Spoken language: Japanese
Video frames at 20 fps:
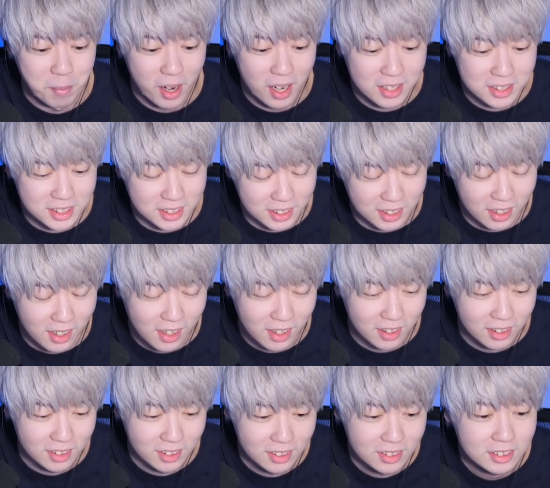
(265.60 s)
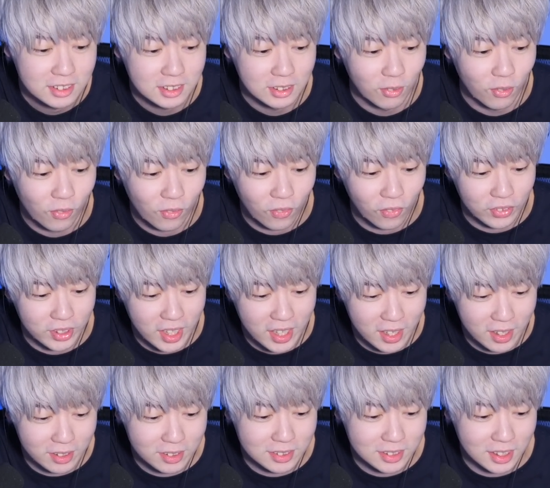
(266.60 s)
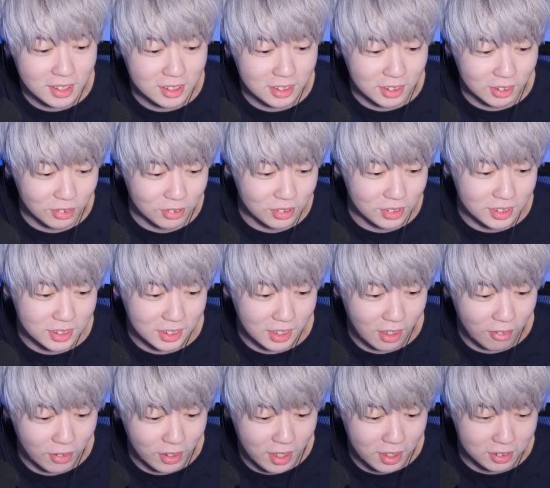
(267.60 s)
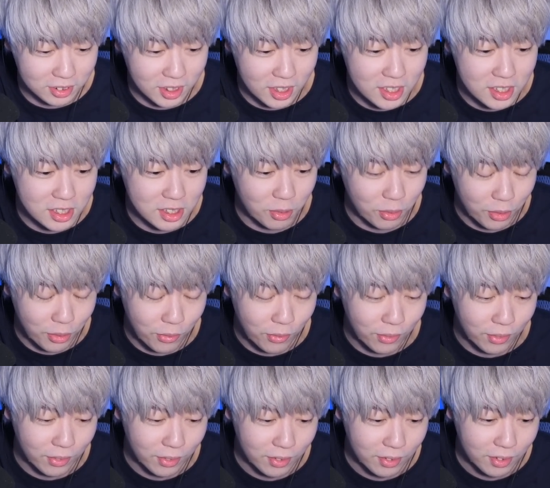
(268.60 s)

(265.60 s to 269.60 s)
マジかそこでエンゼルス運使わなくていいのよ